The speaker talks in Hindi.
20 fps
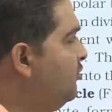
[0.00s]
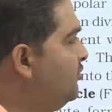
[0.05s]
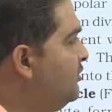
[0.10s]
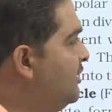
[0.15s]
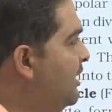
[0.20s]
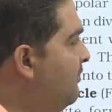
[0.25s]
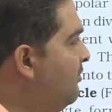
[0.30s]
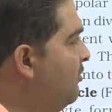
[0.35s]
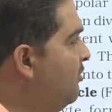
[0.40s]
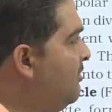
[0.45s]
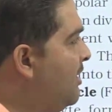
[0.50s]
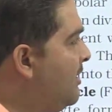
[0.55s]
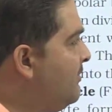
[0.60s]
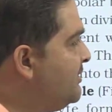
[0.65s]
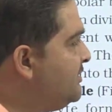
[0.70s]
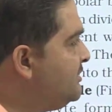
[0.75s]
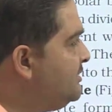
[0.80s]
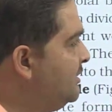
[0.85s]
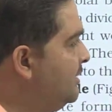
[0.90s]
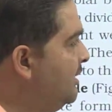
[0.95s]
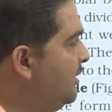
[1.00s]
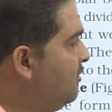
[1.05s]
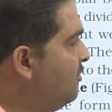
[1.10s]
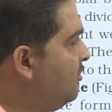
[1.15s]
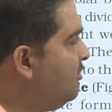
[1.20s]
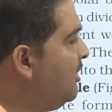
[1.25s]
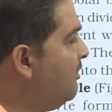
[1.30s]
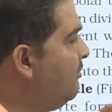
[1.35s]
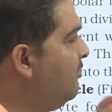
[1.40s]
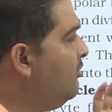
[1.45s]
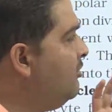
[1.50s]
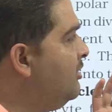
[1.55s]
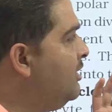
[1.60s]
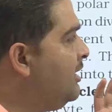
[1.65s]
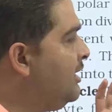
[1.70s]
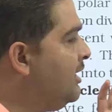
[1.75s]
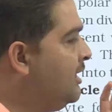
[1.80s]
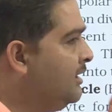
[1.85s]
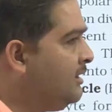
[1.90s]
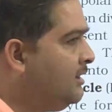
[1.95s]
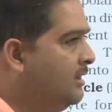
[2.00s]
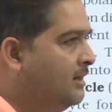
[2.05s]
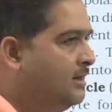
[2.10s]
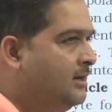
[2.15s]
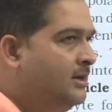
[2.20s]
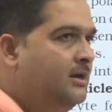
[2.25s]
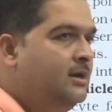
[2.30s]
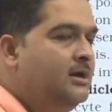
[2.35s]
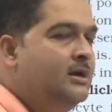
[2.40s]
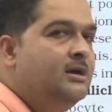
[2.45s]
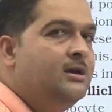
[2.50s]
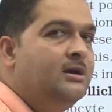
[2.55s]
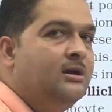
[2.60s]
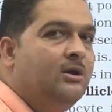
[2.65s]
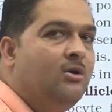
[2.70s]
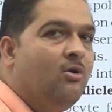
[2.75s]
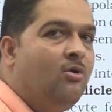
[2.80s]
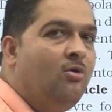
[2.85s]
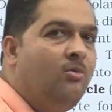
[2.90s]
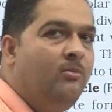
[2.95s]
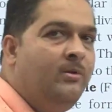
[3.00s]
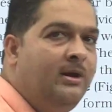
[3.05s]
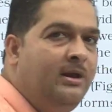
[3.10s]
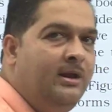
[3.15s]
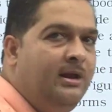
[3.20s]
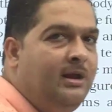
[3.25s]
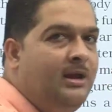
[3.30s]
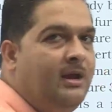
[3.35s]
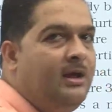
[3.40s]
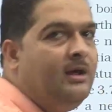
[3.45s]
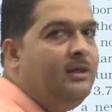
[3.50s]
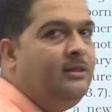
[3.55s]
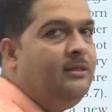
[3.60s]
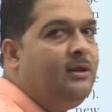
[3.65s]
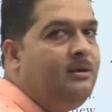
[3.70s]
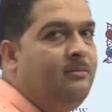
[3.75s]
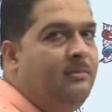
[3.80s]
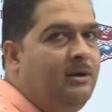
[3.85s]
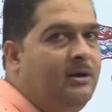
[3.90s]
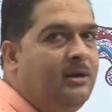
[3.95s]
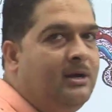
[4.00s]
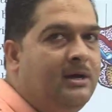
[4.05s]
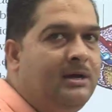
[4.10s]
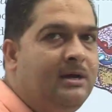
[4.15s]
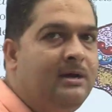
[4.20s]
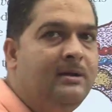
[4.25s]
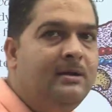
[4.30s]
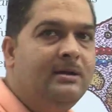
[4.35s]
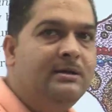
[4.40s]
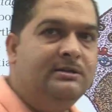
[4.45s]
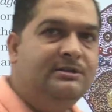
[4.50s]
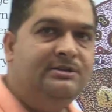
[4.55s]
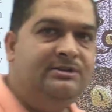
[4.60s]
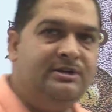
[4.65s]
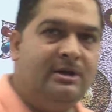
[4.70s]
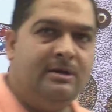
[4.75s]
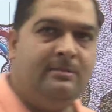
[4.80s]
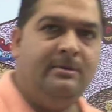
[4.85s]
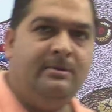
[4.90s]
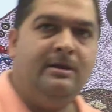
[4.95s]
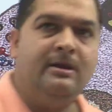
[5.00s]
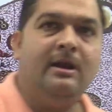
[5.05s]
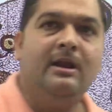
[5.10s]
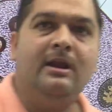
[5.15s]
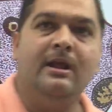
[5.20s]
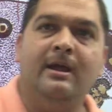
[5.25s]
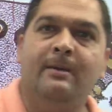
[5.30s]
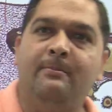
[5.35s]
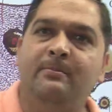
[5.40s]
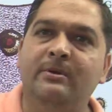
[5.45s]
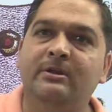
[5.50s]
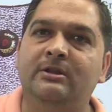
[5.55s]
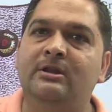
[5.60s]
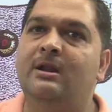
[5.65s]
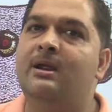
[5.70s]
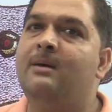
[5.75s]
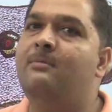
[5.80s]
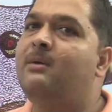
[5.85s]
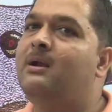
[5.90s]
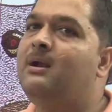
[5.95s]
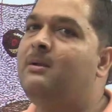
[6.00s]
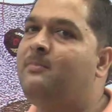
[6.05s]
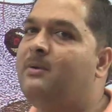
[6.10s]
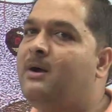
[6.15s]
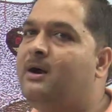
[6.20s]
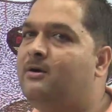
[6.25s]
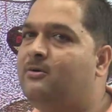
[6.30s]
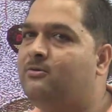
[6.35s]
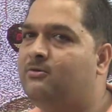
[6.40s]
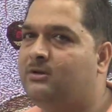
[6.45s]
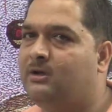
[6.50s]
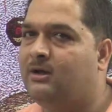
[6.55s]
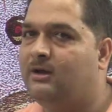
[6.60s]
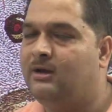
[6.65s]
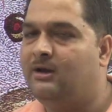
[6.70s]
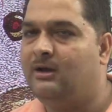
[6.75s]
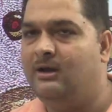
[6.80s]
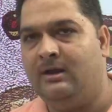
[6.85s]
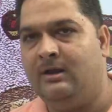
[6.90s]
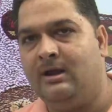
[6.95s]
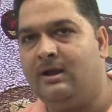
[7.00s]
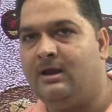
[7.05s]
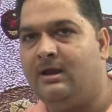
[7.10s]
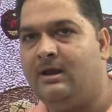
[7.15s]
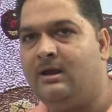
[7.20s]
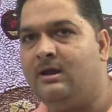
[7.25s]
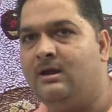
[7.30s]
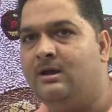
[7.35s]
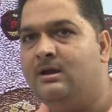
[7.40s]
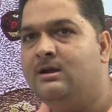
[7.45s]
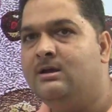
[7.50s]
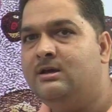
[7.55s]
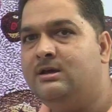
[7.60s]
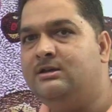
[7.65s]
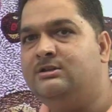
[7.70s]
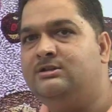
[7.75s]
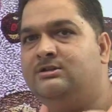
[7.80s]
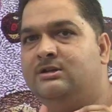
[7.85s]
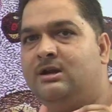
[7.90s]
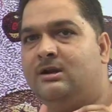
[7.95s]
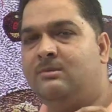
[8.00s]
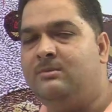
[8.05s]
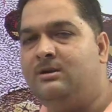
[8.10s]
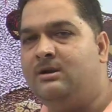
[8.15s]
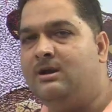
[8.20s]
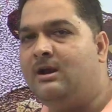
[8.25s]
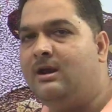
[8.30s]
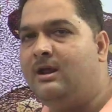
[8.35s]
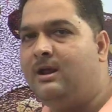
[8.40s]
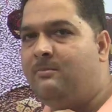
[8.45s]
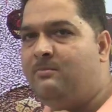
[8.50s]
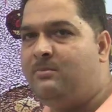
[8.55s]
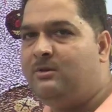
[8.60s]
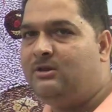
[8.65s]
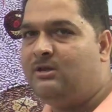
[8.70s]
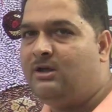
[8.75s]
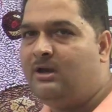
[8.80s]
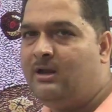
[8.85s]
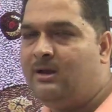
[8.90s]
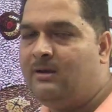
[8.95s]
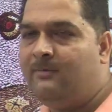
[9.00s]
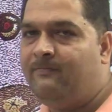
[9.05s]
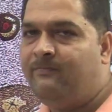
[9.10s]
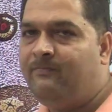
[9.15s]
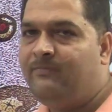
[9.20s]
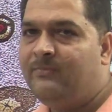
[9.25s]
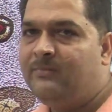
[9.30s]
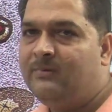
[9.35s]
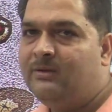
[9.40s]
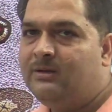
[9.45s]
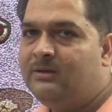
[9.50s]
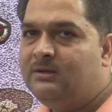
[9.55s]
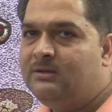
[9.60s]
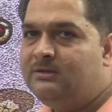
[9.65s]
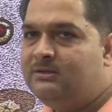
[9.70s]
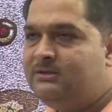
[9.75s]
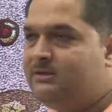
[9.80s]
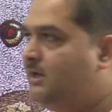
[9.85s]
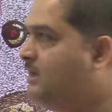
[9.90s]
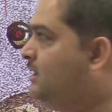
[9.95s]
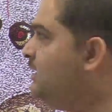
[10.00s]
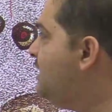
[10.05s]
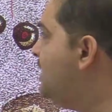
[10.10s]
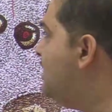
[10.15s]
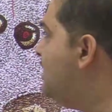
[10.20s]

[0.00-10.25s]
से आप लोग वापस से देखो हम लोगों ने कहा था कि ओवेरी के अंदर बेटा जर्मिनल एपिथिलियम वाला पार्ट होता है लेयर है ना इस जर्मिनल एपिथिलियम से ही क्या